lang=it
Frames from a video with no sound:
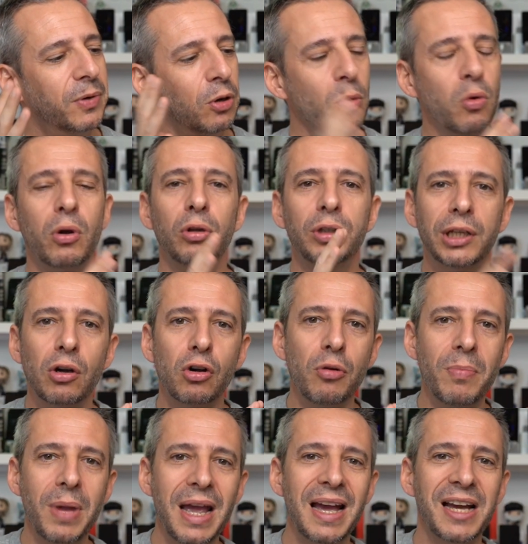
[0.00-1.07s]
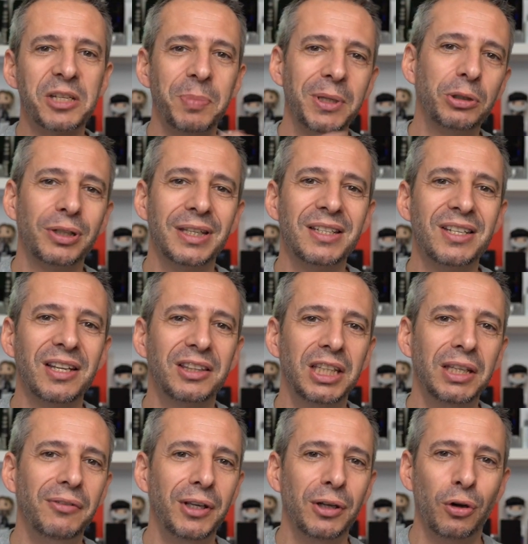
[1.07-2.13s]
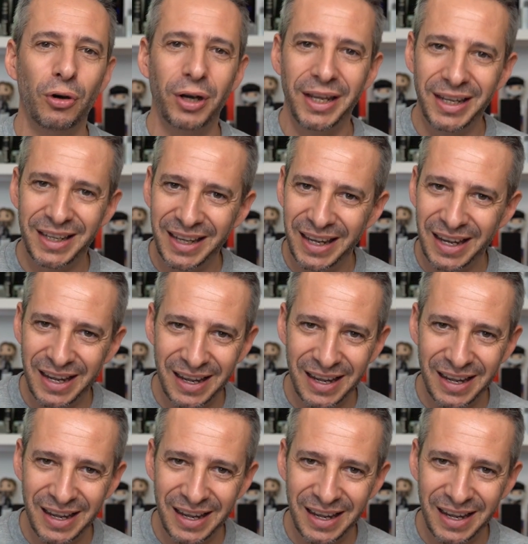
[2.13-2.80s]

Comunque lo tengo con me, aspetto che disattivino e che eh,